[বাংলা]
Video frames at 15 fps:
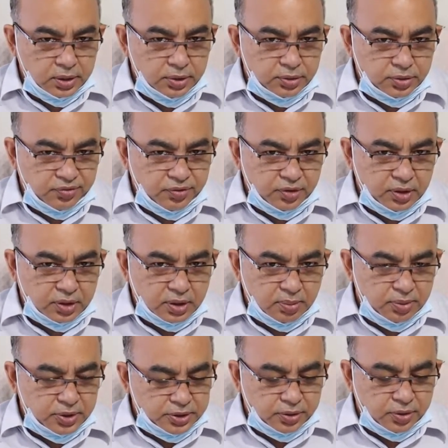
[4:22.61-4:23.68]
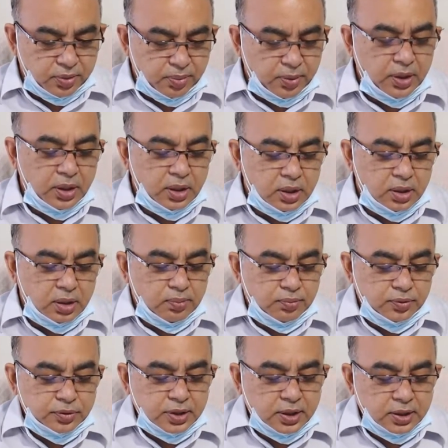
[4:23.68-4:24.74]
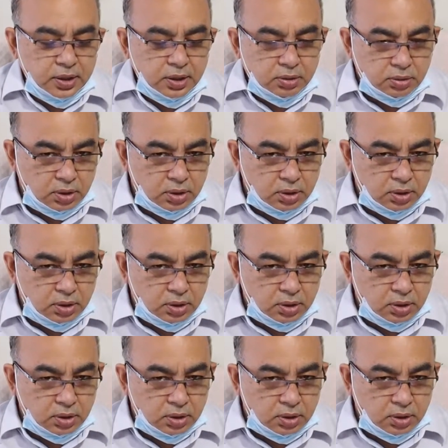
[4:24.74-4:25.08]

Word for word: নিউট্রোফিলটা বেশি কমে লিম্পোসাইট